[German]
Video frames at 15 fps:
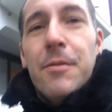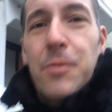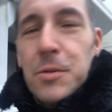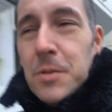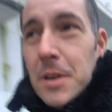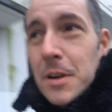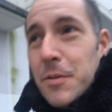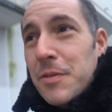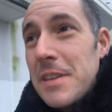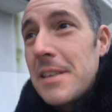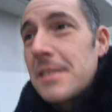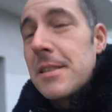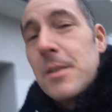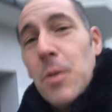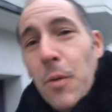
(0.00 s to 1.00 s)
Fotografie
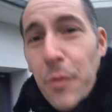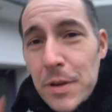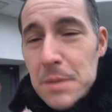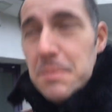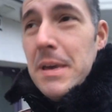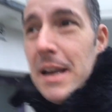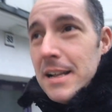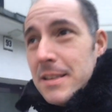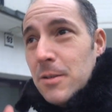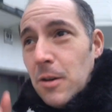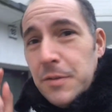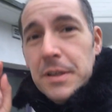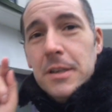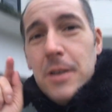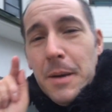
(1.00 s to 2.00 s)
ist so viel mehr als nur auf
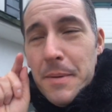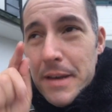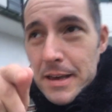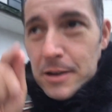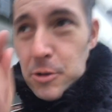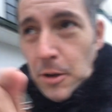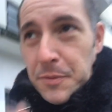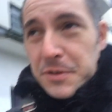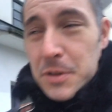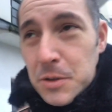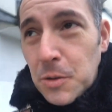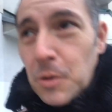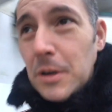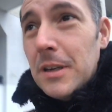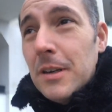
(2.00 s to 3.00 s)
den Kameraknopf zu
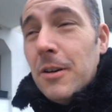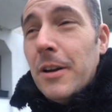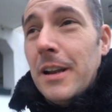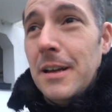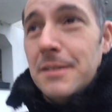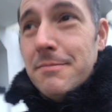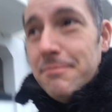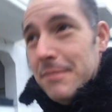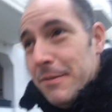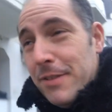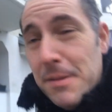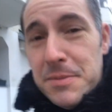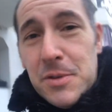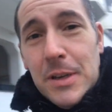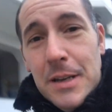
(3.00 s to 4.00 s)
drücken oder einen
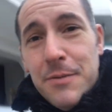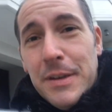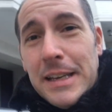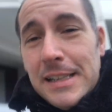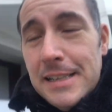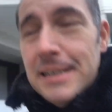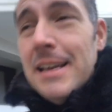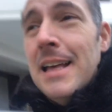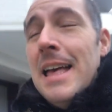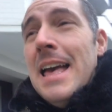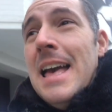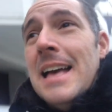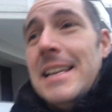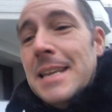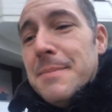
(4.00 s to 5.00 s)
Film zu entwickeln.
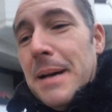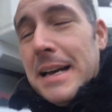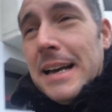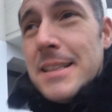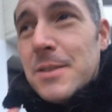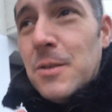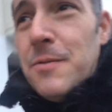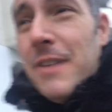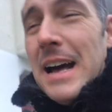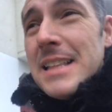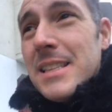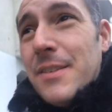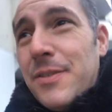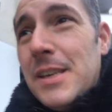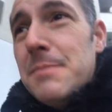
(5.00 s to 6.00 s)
Denn man kann so
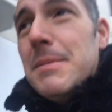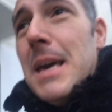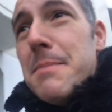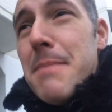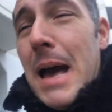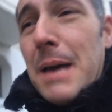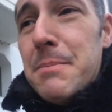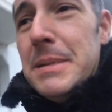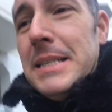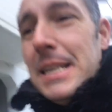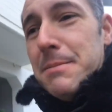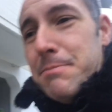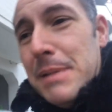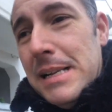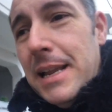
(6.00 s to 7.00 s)
wahnsinnig viel mehr machen mit
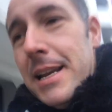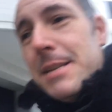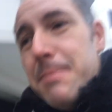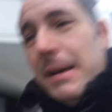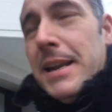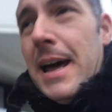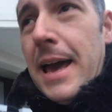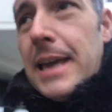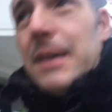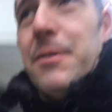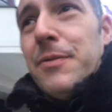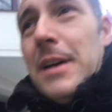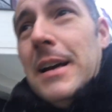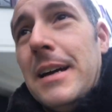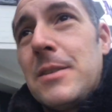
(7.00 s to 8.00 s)
den Bildern, die man da
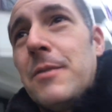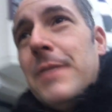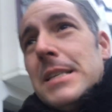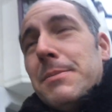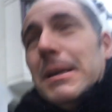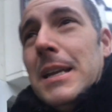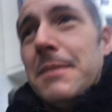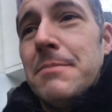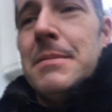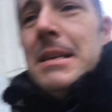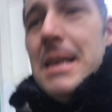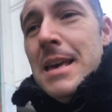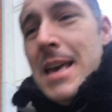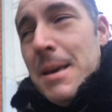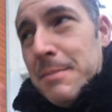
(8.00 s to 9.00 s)
eingefangen hat. Und was man da
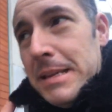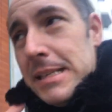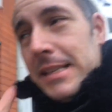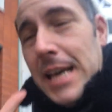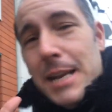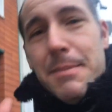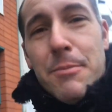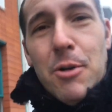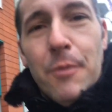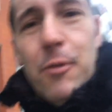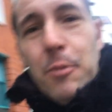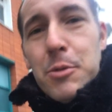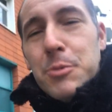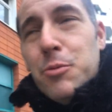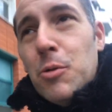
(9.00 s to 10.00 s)
jetzt gerade im Kopf
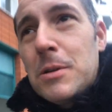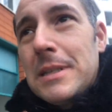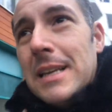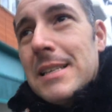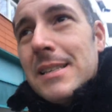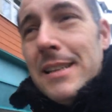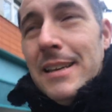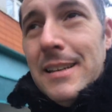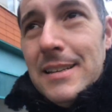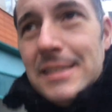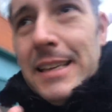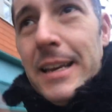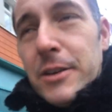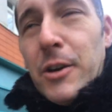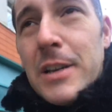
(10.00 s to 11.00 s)
rumspukt, das äh,
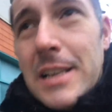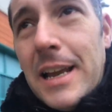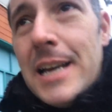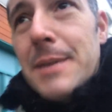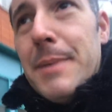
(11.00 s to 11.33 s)
zeige ich euch gleich.